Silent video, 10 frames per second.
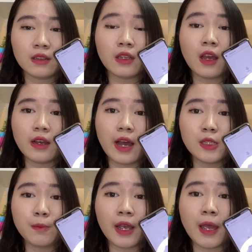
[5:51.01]
Iya
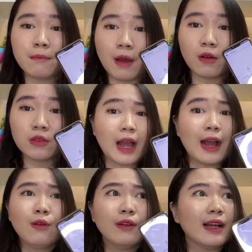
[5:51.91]
guys, pakai mouse.
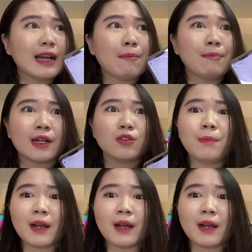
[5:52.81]
Aku ya gambar tuh